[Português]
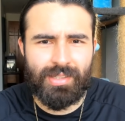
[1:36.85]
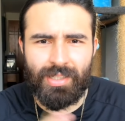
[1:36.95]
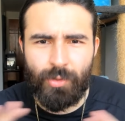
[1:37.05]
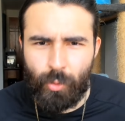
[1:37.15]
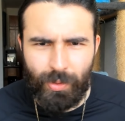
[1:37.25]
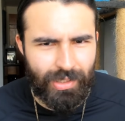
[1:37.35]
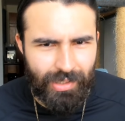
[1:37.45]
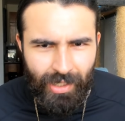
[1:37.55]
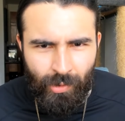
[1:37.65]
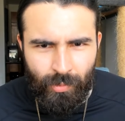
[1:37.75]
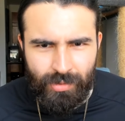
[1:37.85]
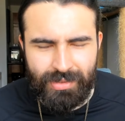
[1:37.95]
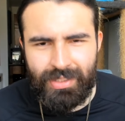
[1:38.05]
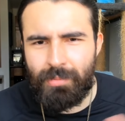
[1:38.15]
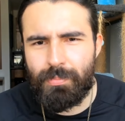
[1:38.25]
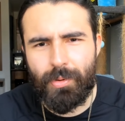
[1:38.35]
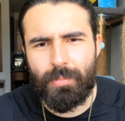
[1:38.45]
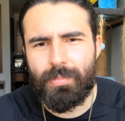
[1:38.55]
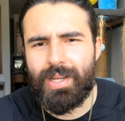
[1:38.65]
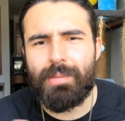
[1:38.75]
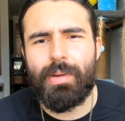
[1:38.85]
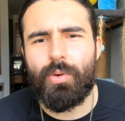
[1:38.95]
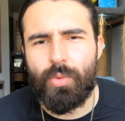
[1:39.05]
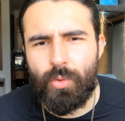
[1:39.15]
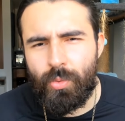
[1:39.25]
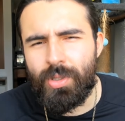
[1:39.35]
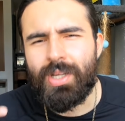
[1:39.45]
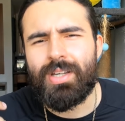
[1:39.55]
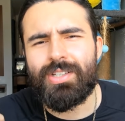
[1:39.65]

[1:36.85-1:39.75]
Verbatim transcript: tranquilão, sem problema algum,